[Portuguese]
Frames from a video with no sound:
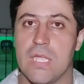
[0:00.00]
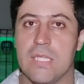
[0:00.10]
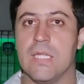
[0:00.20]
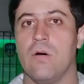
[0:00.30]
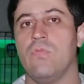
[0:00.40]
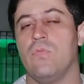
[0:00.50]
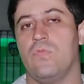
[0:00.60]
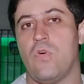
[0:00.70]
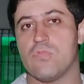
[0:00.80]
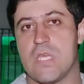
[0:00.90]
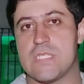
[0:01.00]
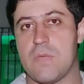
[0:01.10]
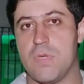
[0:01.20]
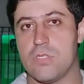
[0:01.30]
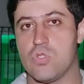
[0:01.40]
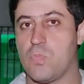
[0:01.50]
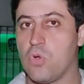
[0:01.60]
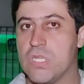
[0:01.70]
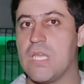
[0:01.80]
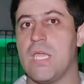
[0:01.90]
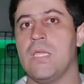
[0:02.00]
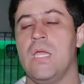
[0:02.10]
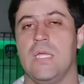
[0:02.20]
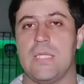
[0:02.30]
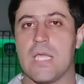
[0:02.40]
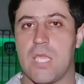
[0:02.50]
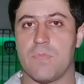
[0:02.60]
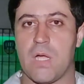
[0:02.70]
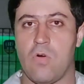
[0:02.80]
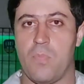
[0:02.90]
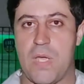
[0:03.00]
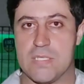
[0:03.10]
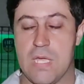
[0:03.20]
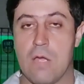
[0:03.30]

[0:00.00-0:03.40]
e não fomos recebidos por ninguém da equipe da Compesa.